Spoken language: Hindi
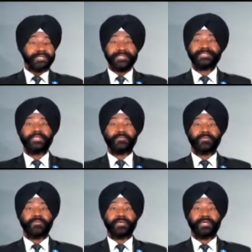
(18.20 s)
टीचर
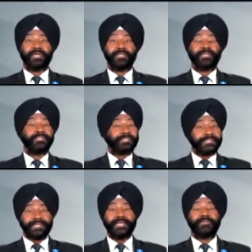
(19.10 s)
बनोगे
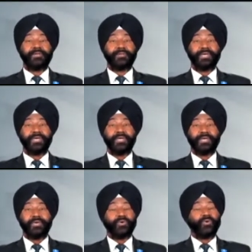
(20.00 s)
सीए बनोगे
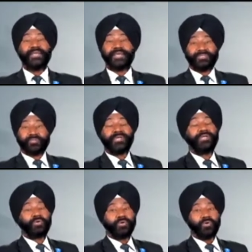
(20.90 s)
कोई
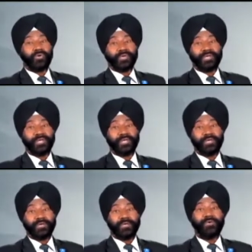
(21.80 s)
रेस्टोरेंट खोल लोगे
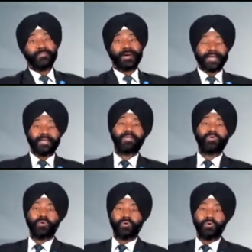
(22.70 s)
कोई पार्लर
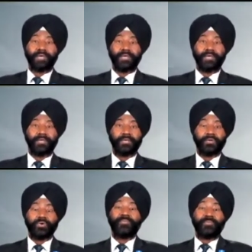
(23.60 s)
खोल लोगे
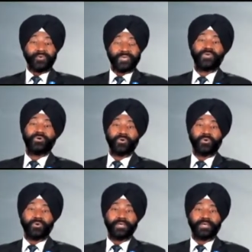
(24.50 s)
कोई ब्यूटिक
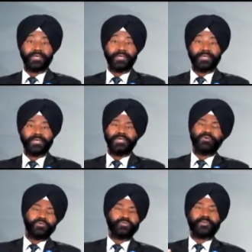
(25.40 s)
खोल लोगे या
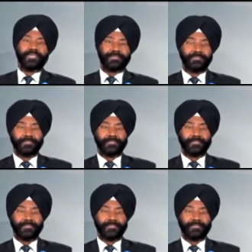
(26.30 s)
कुछ भी